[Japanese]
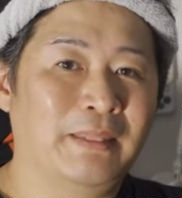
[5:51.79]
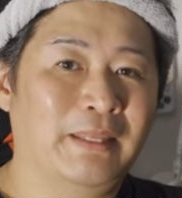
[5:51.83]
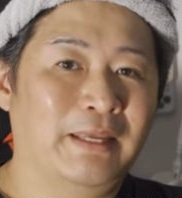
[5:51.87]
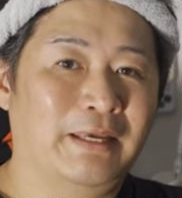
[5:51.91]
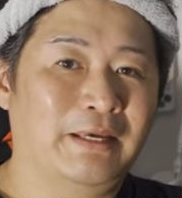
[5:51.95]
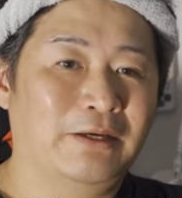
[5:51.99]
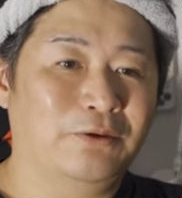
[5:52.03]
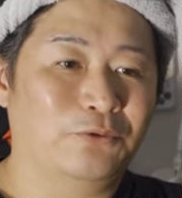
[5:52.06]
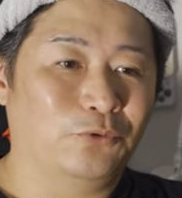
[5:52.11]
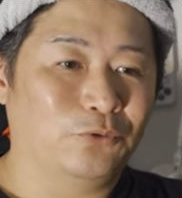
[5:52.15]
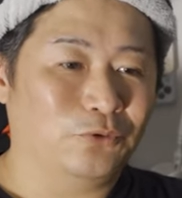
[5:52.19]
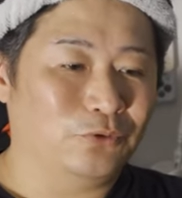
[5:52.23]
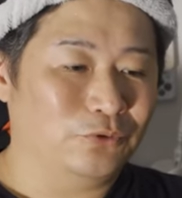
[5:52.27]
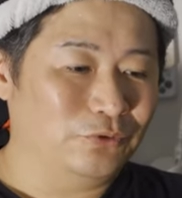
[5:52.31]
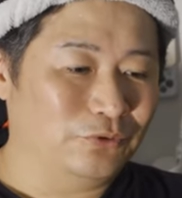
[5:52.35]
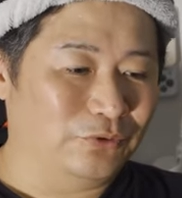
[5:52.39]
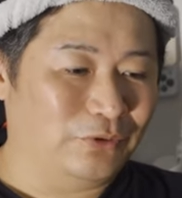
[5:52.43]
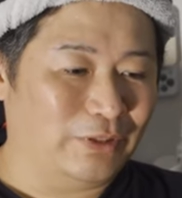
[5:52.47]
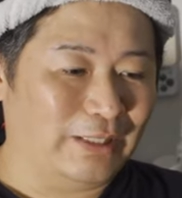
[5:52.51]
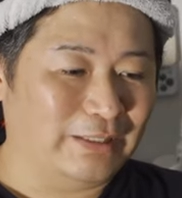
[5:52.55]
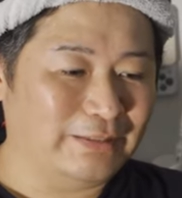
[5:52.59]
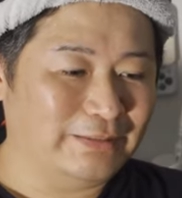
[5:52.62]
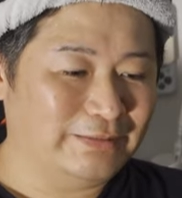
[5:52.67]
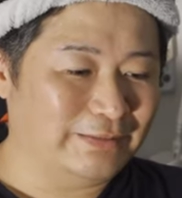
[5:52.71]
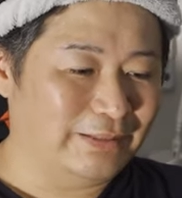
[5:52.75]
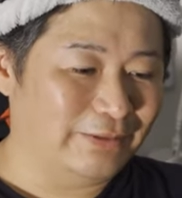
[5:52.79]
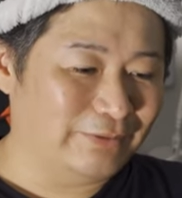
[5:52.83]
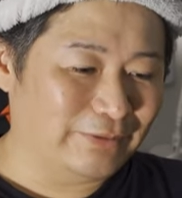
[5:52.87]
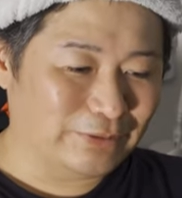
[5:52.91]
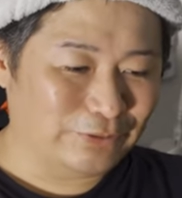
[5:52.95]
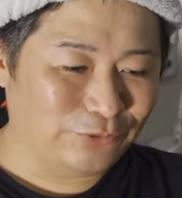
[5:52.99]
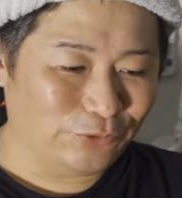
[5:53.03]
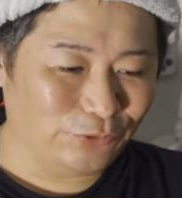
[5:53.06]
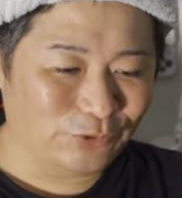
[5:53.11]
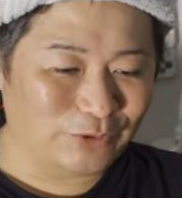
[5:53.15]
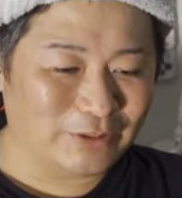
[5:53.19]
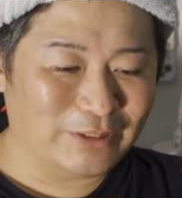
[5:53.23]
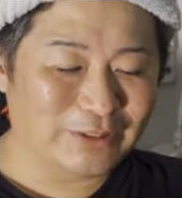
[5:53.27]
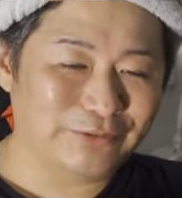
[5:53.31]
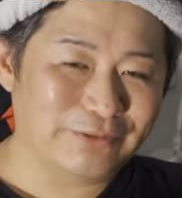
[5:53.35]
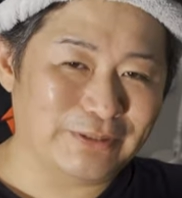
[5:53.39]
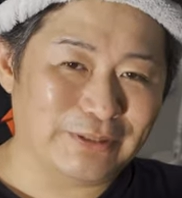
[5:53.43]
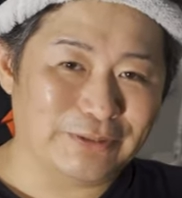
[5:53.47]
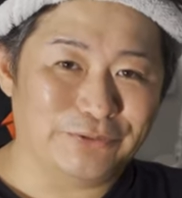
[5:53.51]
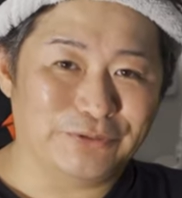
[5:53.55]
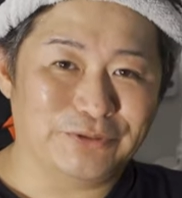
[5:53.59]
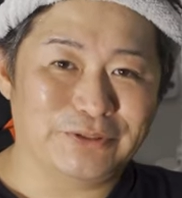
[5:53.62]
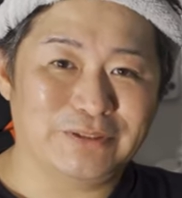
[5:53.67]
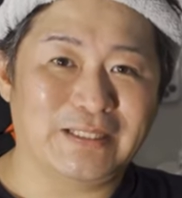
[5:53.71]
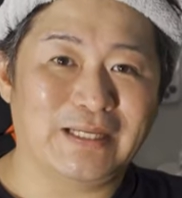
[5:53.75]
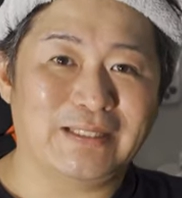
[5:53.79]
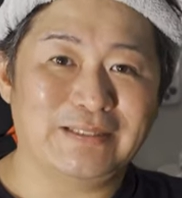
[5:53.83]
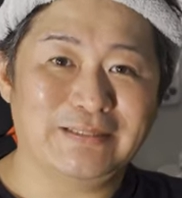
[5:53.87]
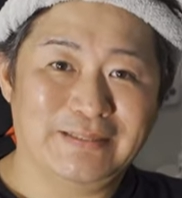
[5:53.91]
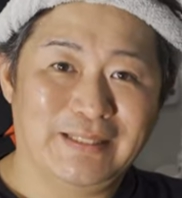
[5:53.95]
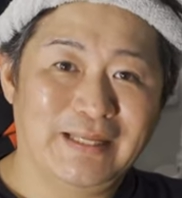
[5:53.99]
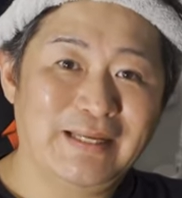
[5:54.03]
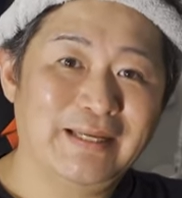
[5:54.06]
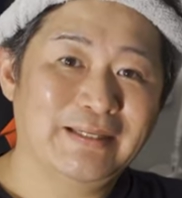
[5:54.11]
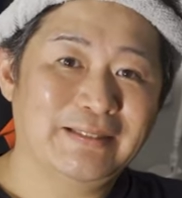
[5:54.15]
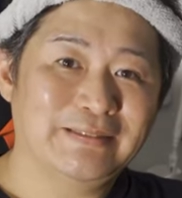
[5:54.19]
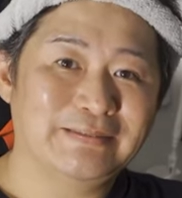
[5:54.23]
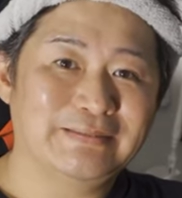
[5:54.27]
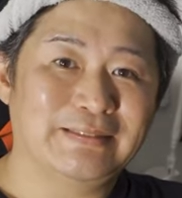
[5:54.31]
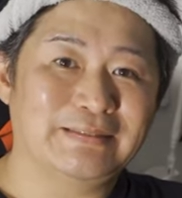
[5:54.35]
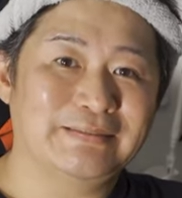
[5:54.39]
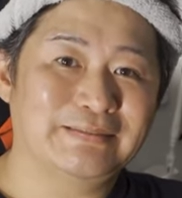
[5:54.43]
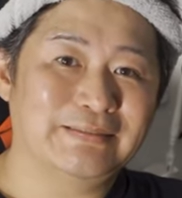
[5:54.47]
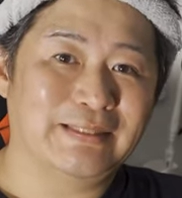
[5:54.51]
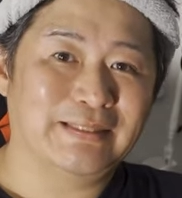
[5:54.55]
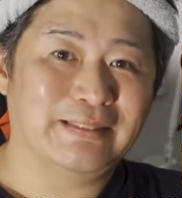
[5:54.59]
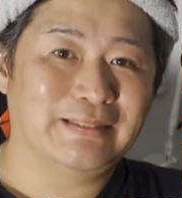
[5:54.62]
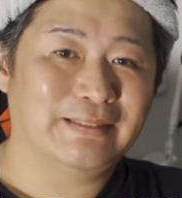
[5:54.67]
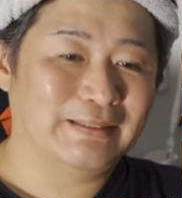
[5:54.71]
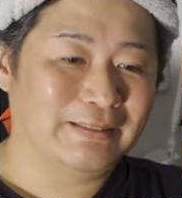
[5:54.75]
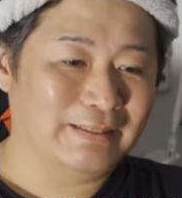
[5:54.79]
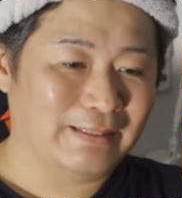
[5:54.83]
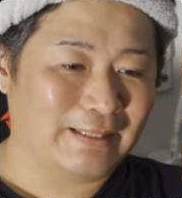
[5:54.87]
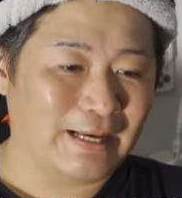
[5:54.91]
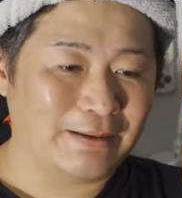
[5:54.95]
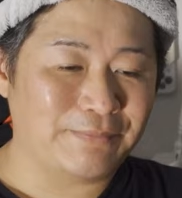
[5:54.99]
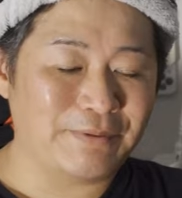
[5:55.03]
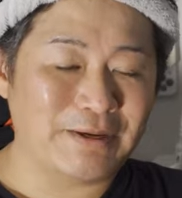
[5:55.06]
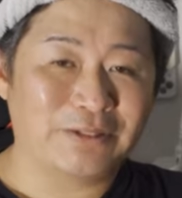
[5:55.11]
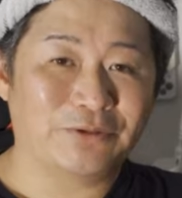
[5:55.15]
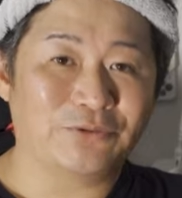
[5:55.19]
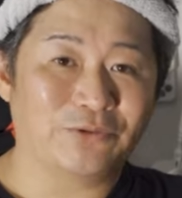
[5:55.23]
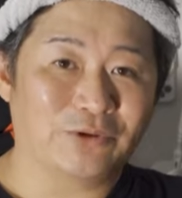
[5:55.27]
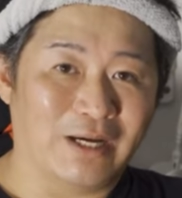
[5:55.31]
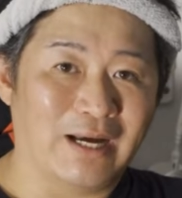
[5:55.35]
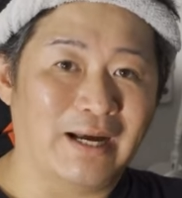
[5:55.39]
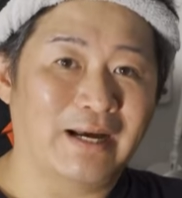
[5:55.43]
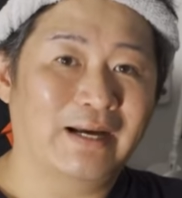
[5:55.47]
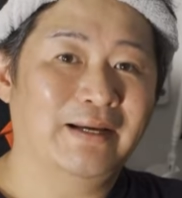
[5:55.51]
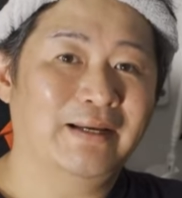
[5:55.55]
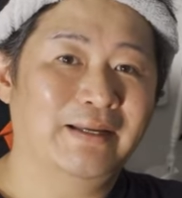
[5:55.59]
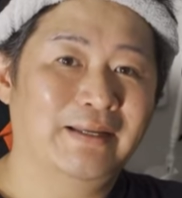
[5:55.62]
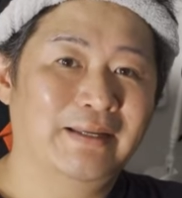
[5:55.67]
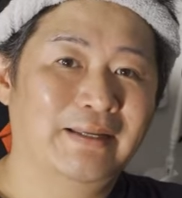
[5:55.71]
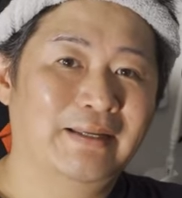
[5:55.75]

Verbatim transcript: えー、ここの柱は通ってるけど、下にね、全然壁とか、